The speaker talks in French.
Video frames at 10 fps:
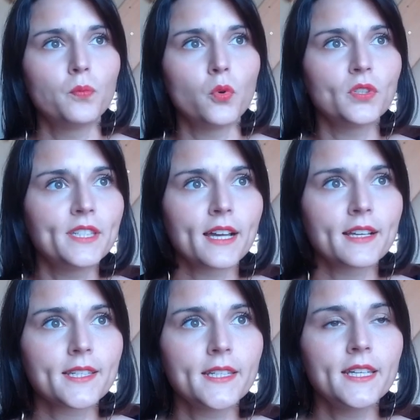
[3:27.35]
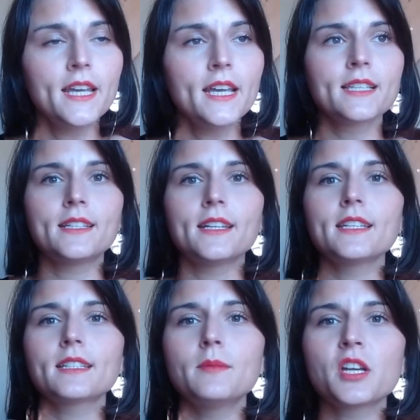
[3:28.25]
peux le dire ainsi,
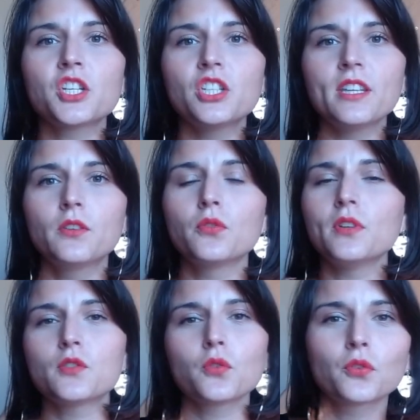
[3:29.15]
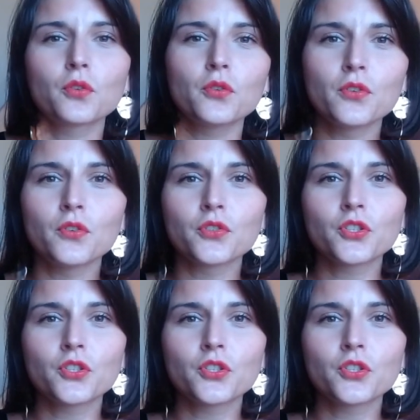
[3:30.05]
c'est-à-dire d'imaginer que les autres euh,